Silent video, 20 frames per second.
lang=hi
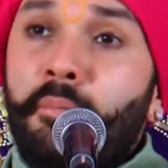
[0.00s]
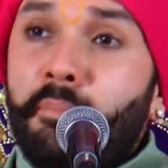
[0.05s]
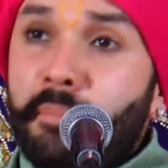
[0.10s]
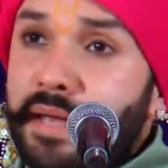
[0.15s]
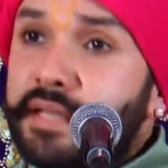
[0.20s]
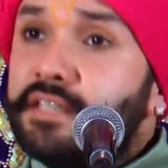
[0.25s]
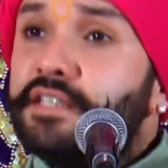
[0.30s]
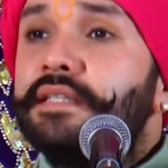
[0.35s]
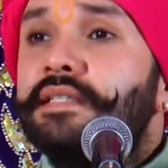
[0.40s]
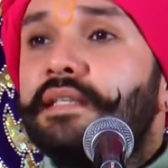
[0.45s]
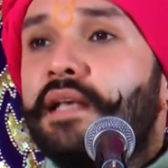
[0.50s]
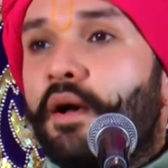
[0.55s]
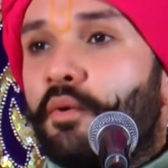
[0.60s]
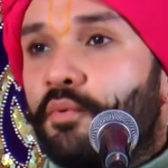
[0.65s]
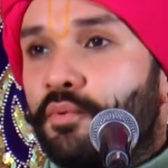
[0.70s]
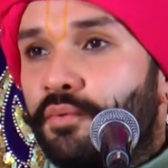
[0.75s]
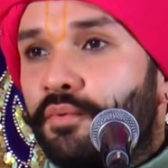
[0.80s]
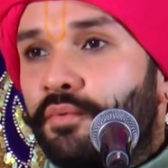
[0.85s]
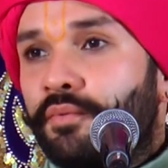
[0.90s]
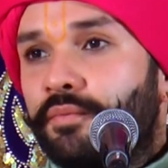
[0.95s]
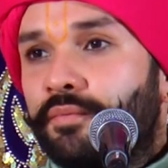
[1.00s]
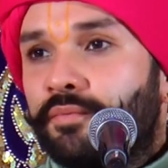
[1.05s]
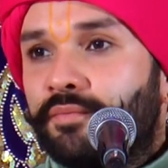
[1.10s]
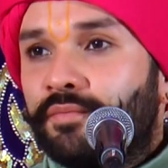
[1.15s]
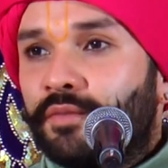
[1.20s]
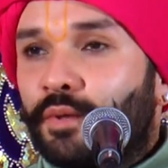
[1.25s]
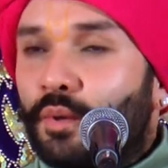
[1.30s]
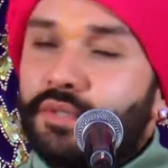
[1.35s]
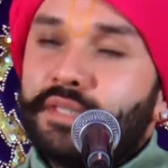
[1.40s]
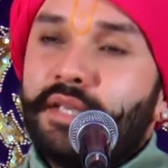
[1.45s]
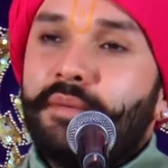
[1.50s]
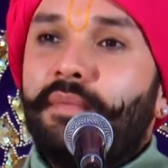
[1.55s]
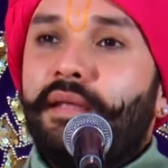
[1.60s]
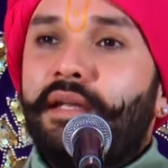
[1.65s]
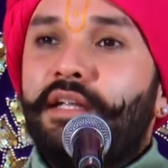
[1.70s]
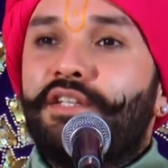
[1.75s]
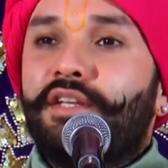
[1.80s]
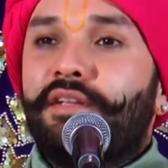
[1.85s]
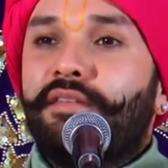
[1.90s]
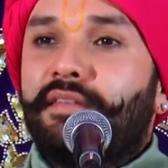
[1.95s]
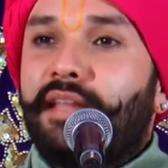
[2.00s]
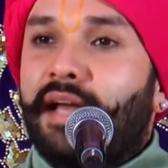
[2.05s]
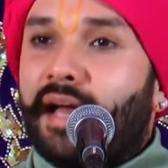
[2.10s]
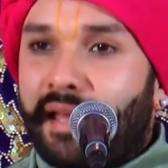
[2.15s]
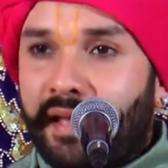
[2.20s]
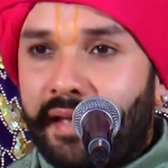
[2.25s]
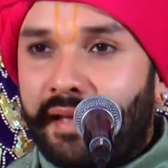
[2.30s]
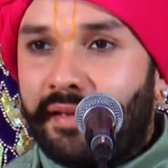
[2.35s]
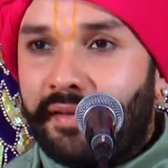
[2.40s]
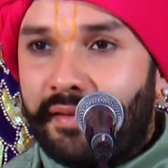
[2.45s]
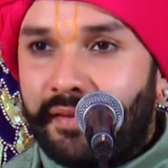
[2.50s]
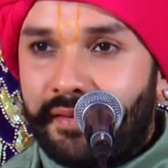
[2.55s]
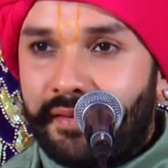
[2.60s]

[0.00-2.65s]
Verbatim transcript: मैं जिसका हूं उसे मेरी चिंता है